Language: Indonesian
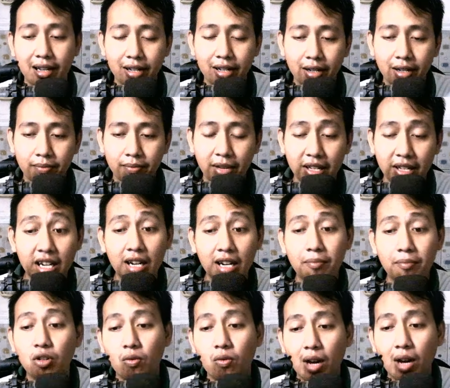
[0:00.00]
Masih ada
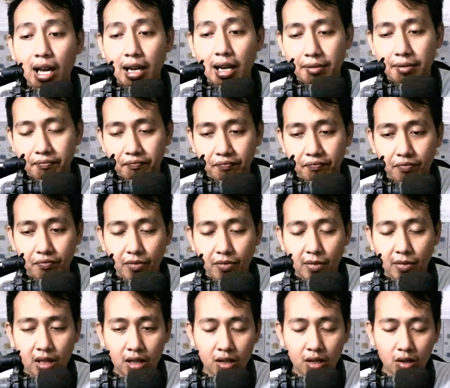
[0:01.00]
peluang.
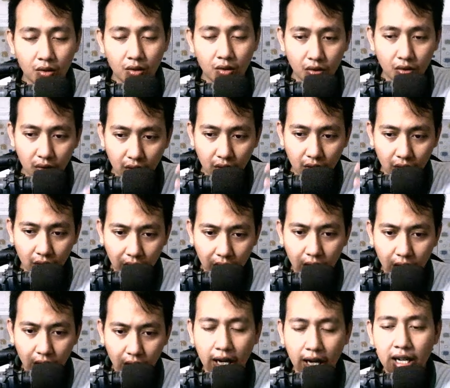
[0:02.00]
Terus
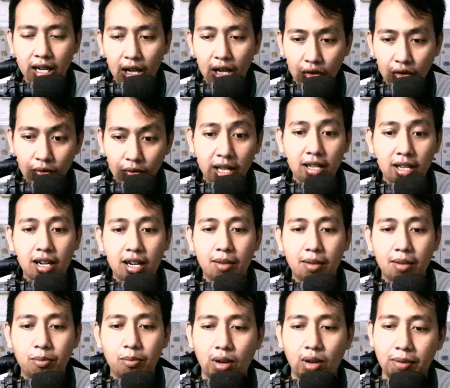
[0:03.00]
Adaro masih ada
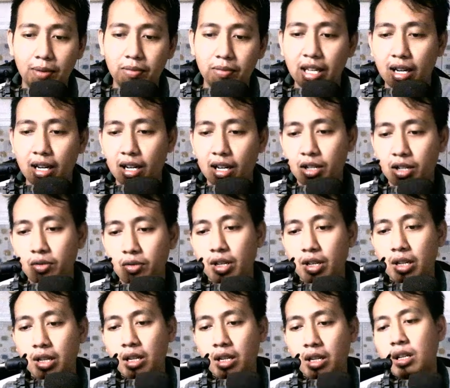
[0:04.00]
peluang. PI rasionya
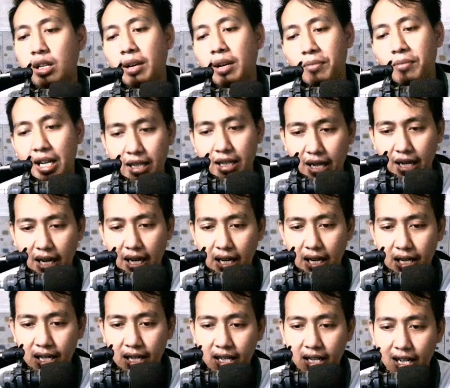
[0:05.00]
16
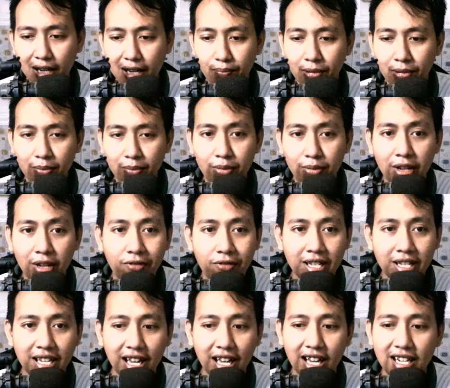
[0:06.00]
kali dan
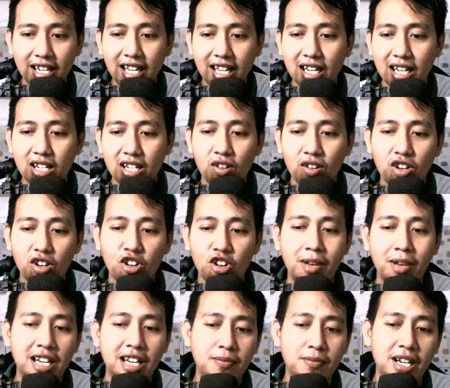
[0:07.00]
PBV-nya lihat
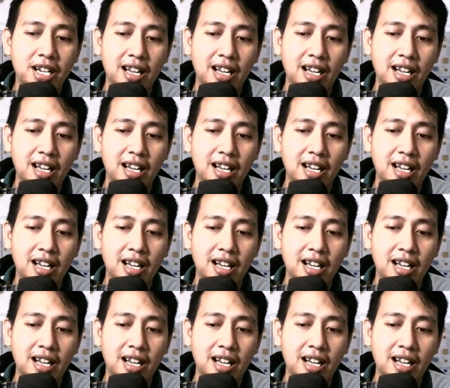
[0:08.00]
0,5.